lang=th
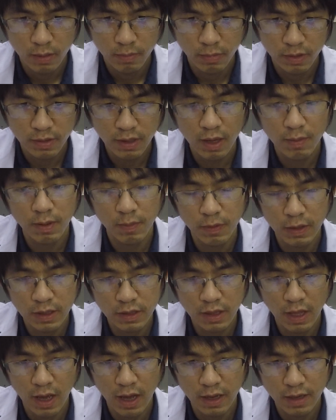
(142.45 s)
มันแค่ประเภท
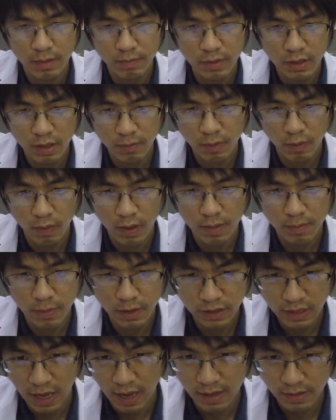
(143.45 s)
ยานะ ไม่ได้แปลว่ามั
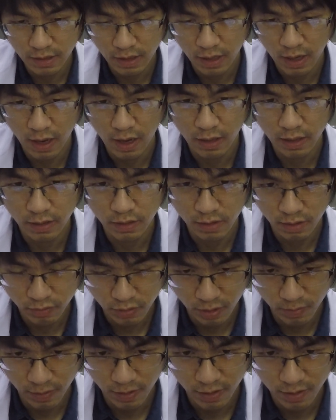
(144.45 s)
นยาอันตรายเข้า
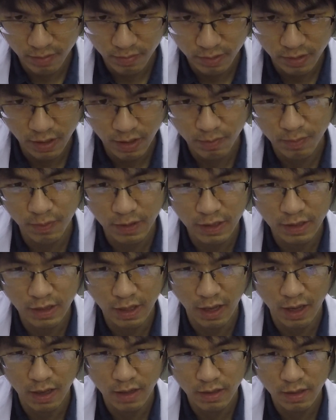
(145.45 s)
ใจไหมฮะมันแค่ประเภท
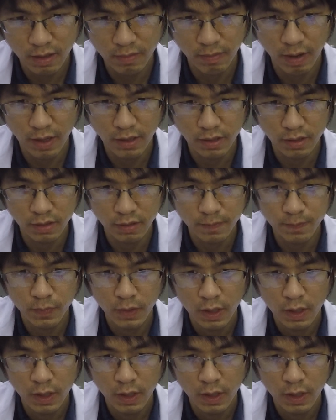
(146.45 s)
ยา นั่นหมายถึง